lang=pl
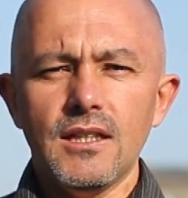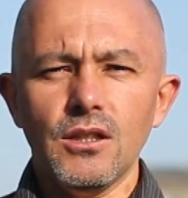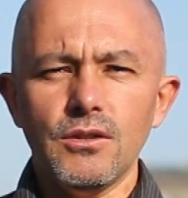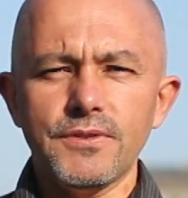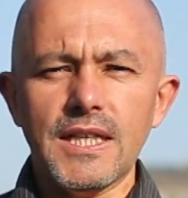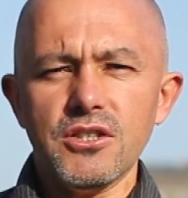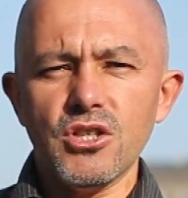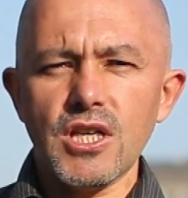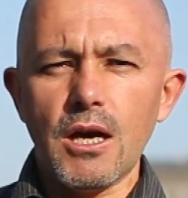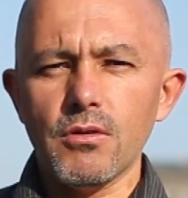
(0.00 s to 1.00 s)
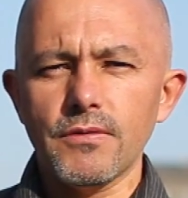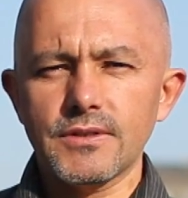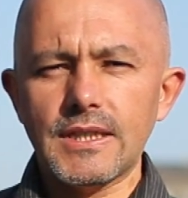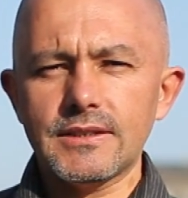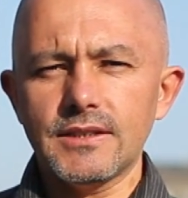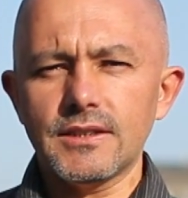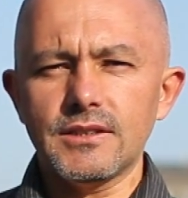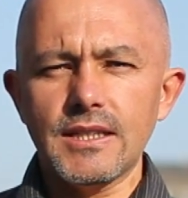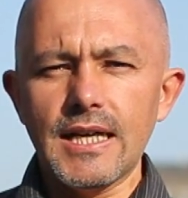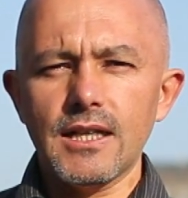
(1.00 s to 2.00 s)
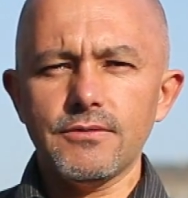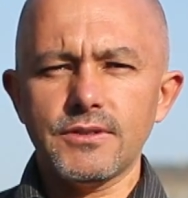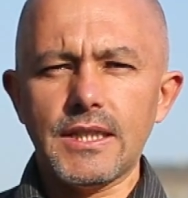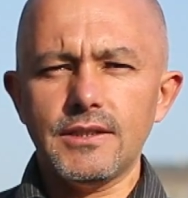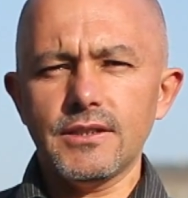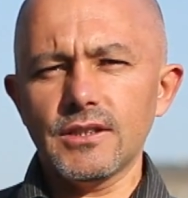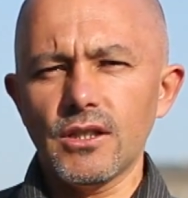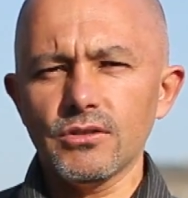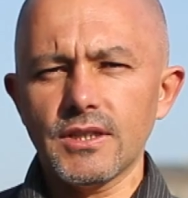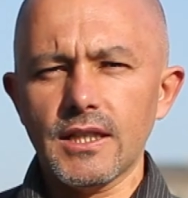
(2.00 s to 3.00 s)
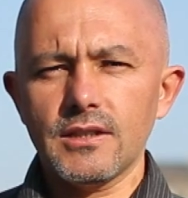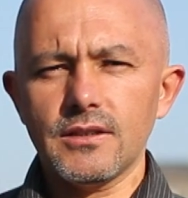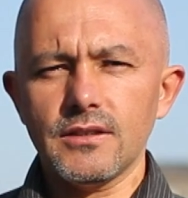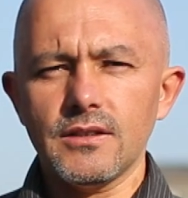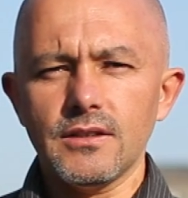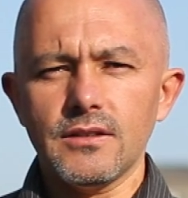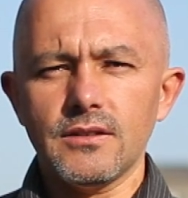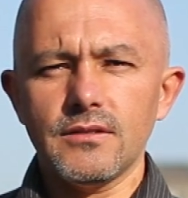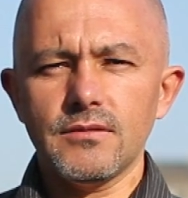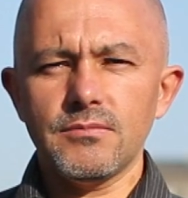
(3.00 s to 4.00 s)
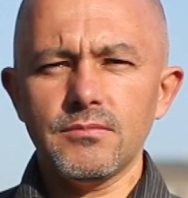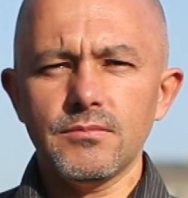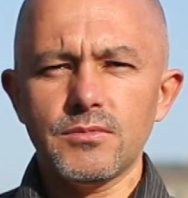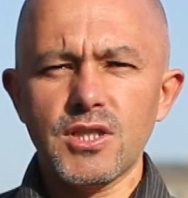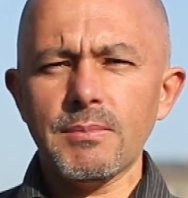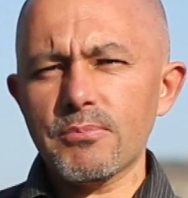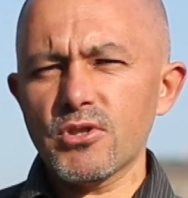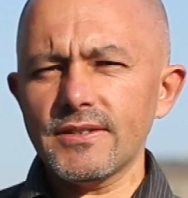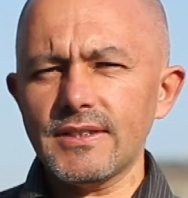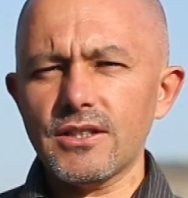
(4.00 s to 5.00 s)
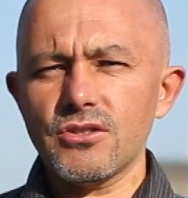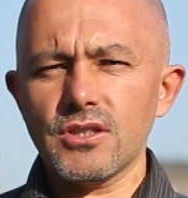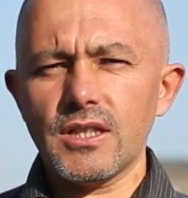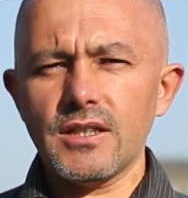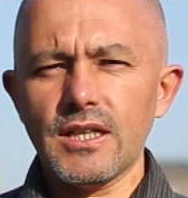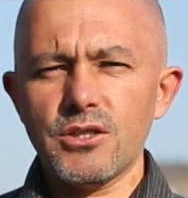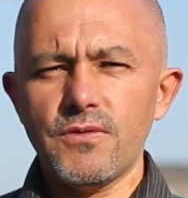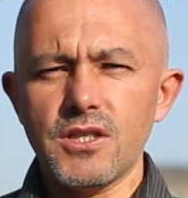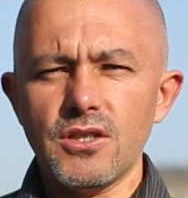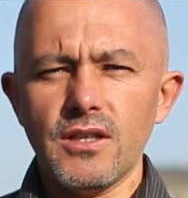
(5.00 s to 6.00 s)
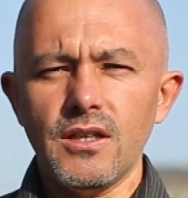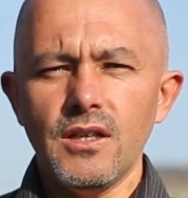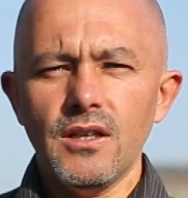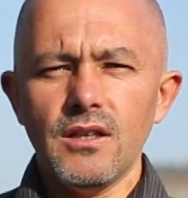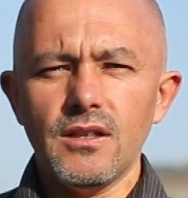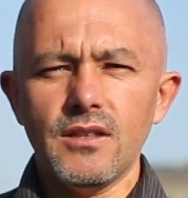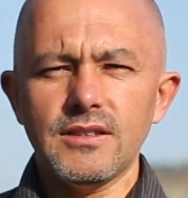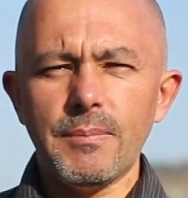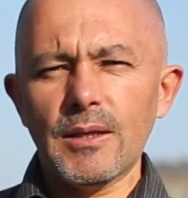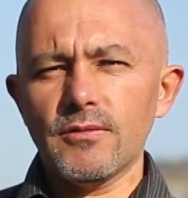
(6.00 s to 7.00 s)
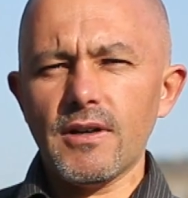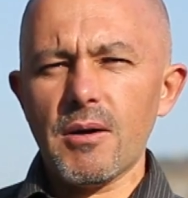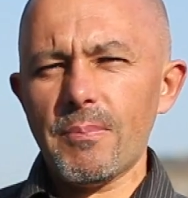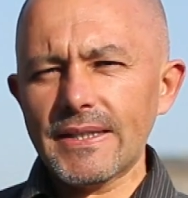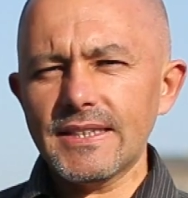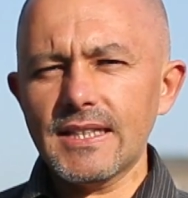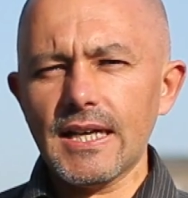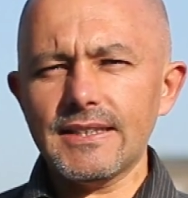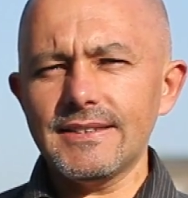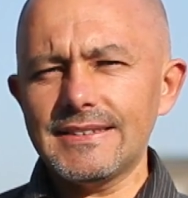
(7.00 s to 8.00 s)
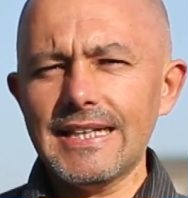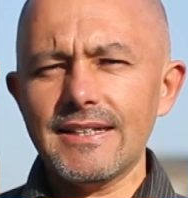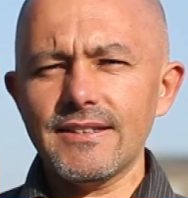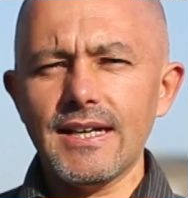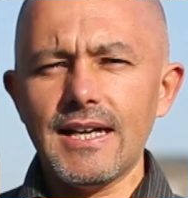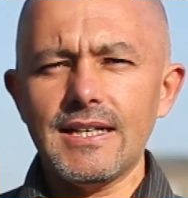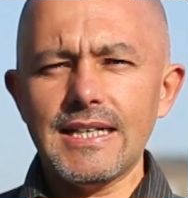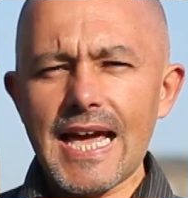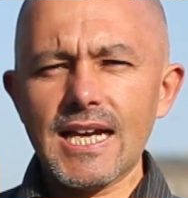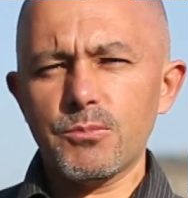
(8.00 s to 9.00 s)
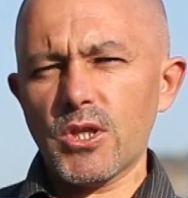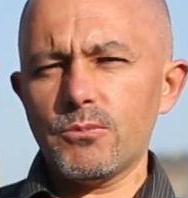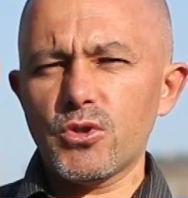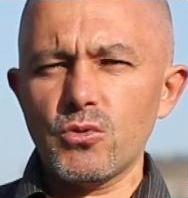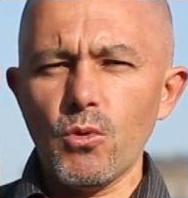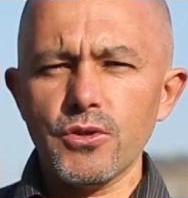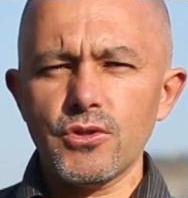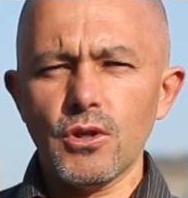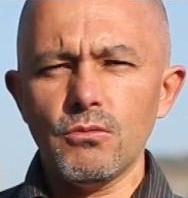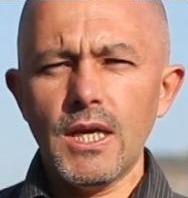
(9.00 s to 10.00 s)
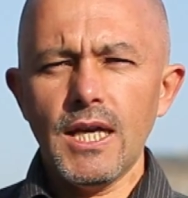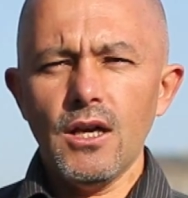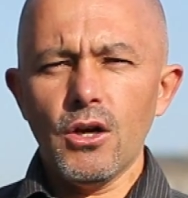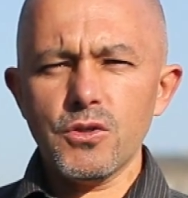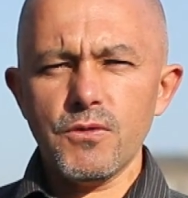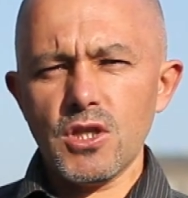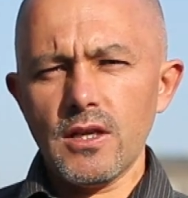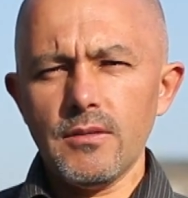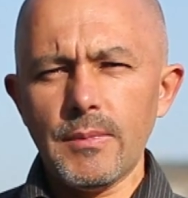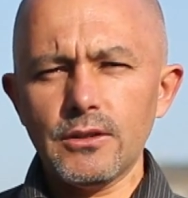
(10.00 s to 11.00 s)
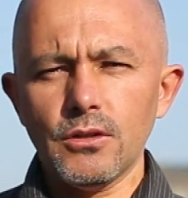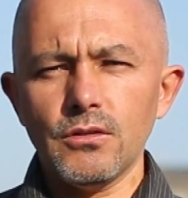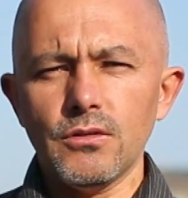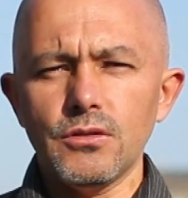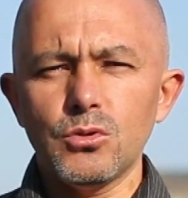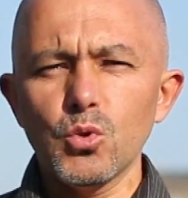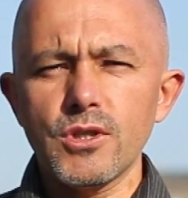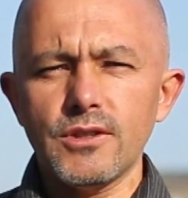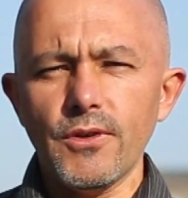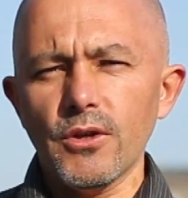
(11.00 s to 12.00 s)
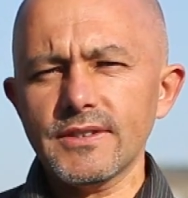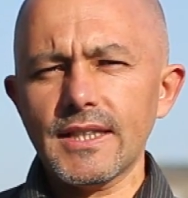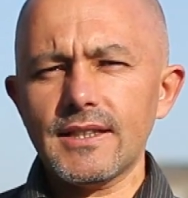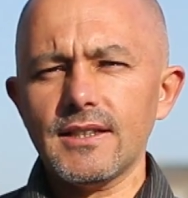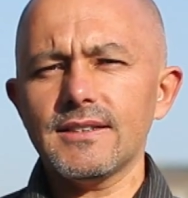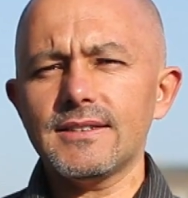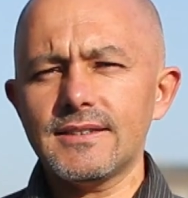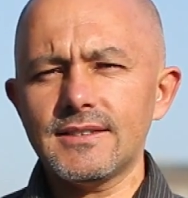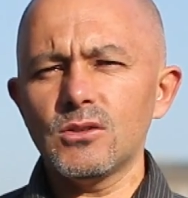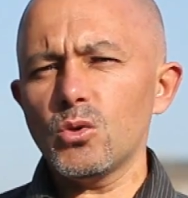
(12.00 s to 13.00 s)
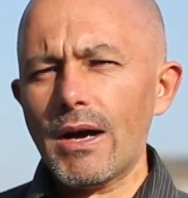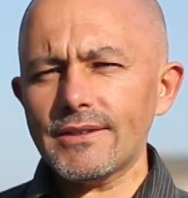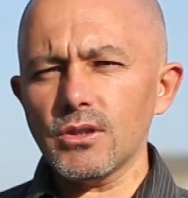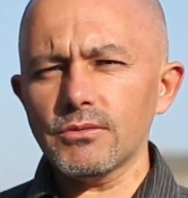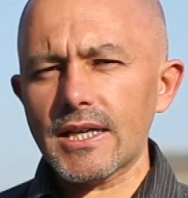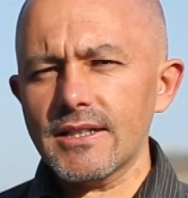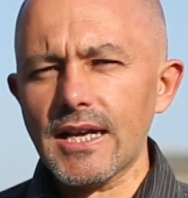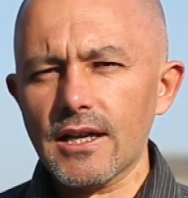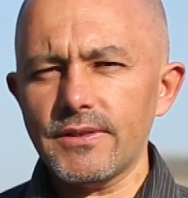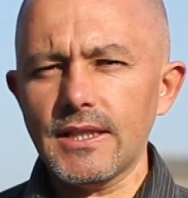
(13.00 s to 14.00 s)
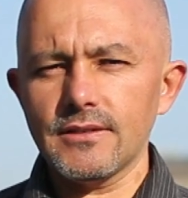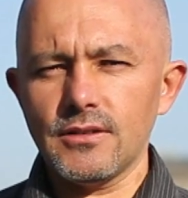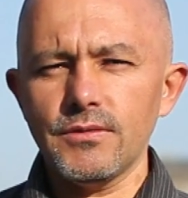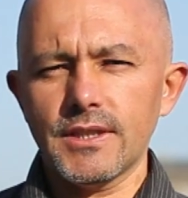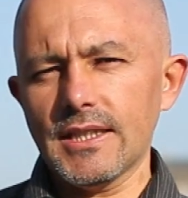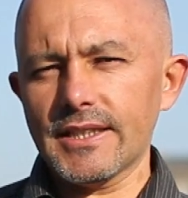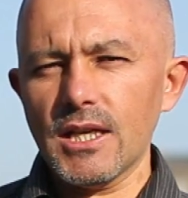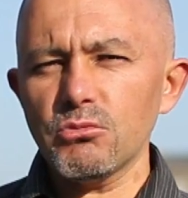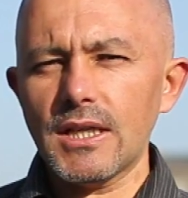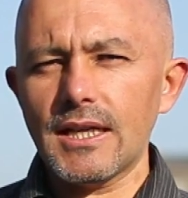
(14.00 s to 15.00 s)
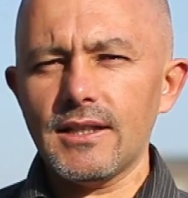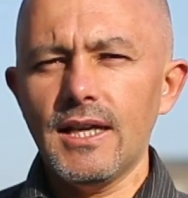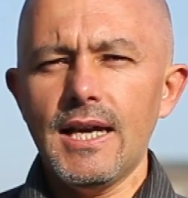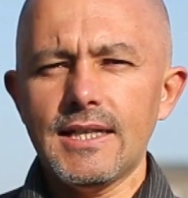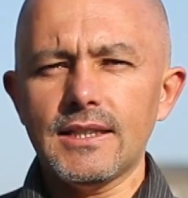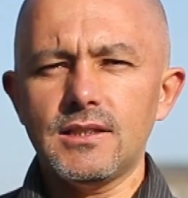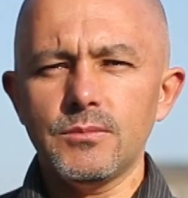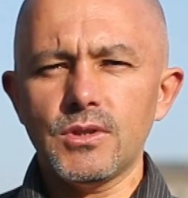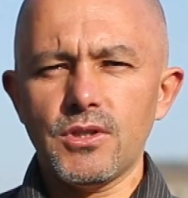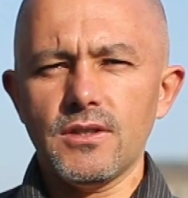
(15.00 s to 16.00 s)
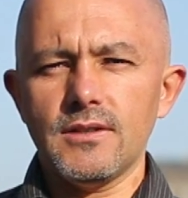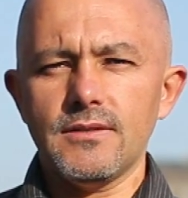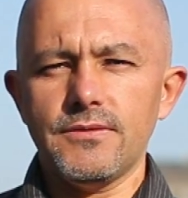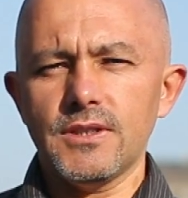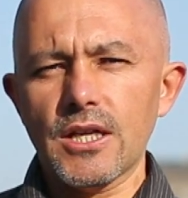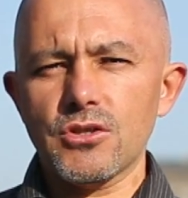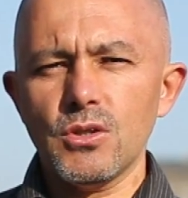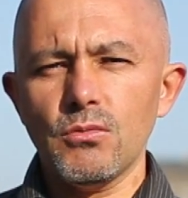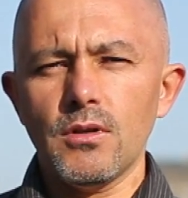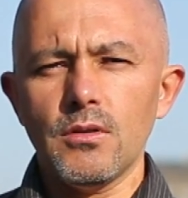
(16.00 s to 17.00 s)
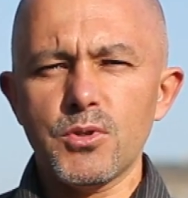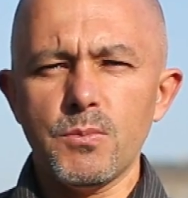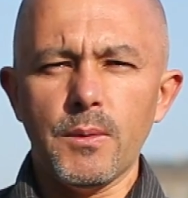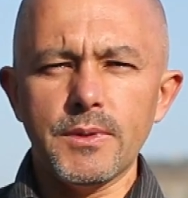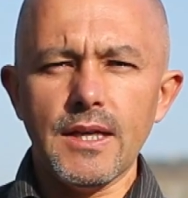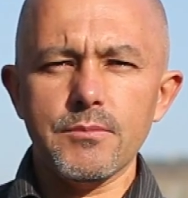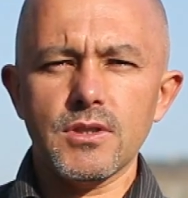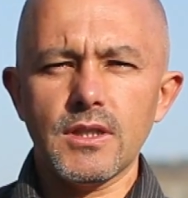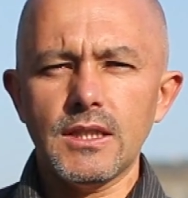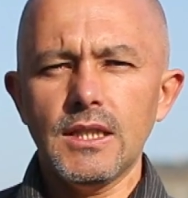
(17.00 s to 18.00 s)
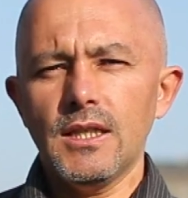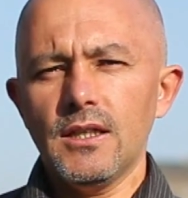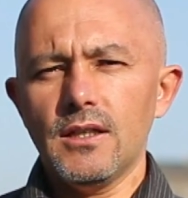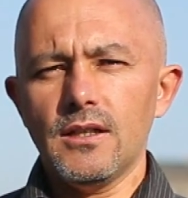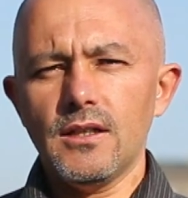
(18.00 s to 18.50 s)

No, wiele się działo w ostatnich dniach, w ostatnich tygodniach. E, trzeba przyznać, że na świecie E, zapanowała panika, histeria, lęk przed przyszłością. Oczywiście ma to duży związek z sytuacją na rynkach finansowych, na giełdach, na tym, co się wydarzyło. Przypominam, że e,